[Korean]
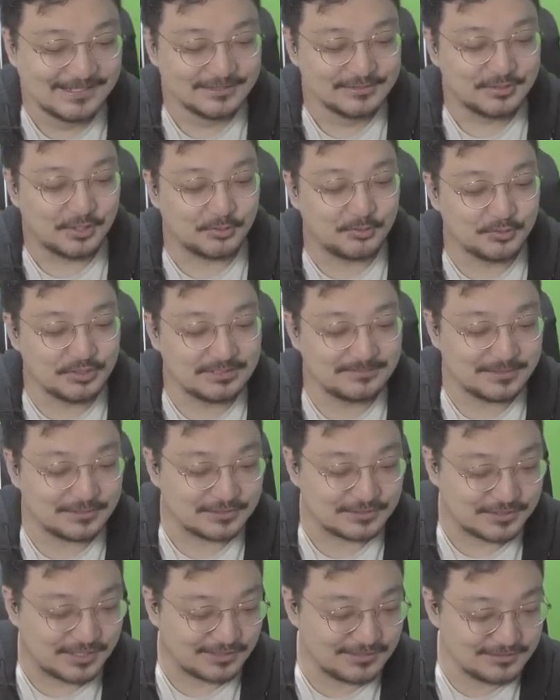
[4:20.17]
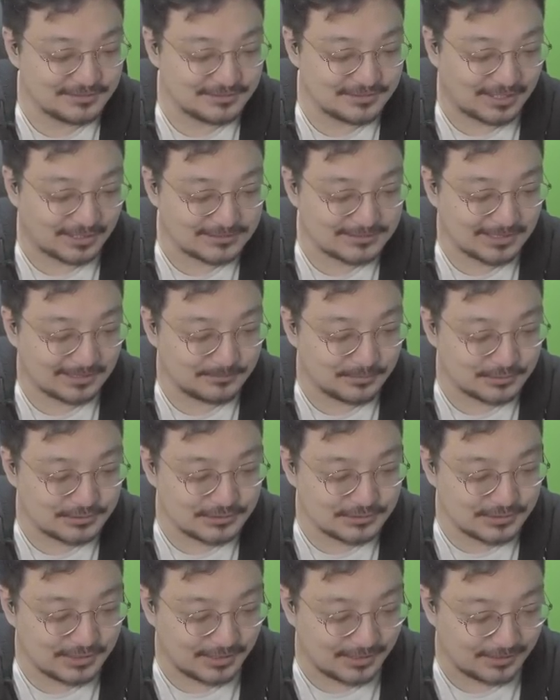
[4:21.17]
저 돈이면 겐신 가차가
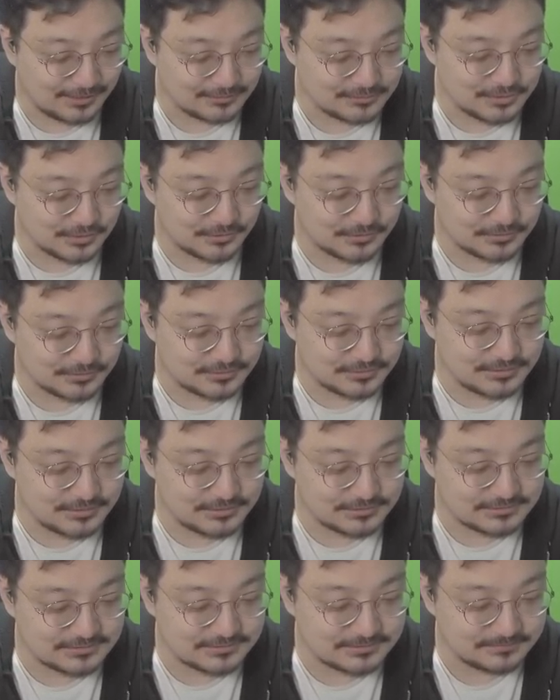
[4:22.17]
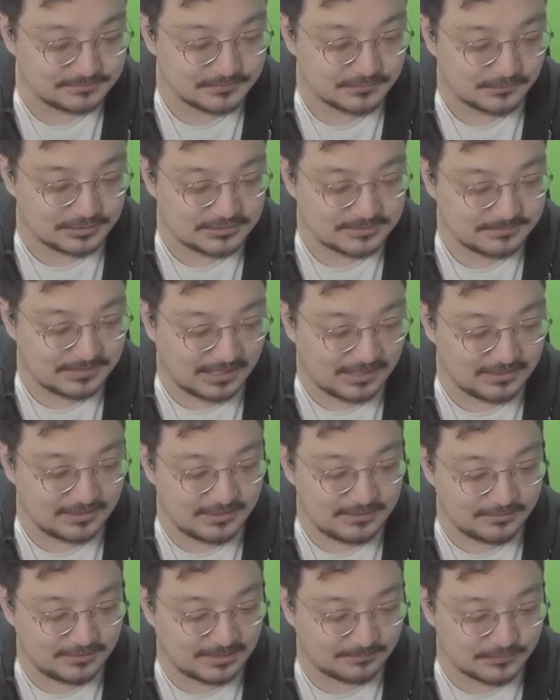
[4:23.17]
몇인데 저거를 트리를 쓴? 어차피
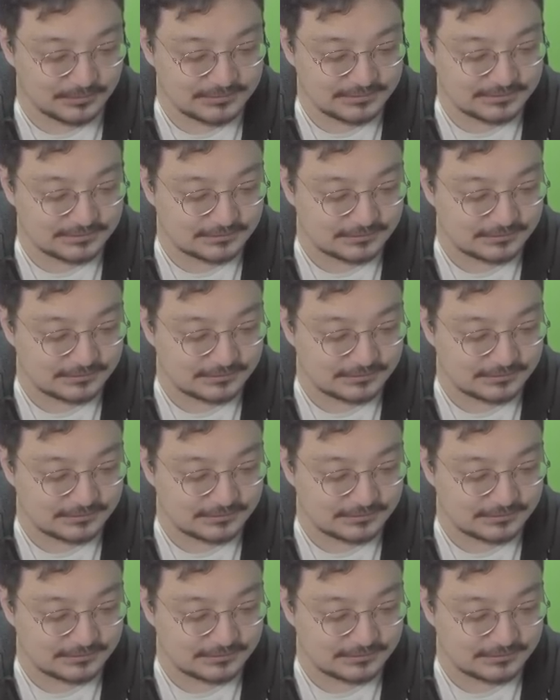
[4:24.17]
1년에 한 번 쓰는